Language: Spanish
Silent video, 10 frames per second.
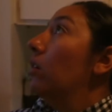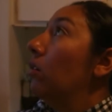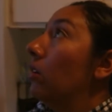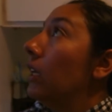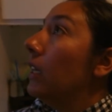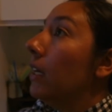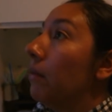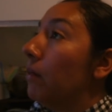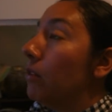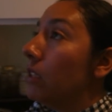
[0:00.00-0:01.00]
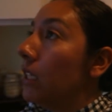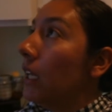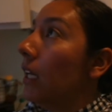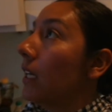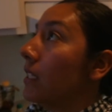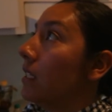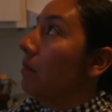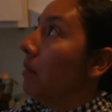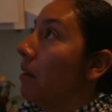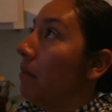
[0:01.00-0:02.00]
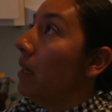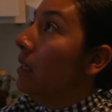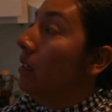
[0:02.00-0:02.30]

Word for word: Ahorita vamos a ir a la casa de mi mamá.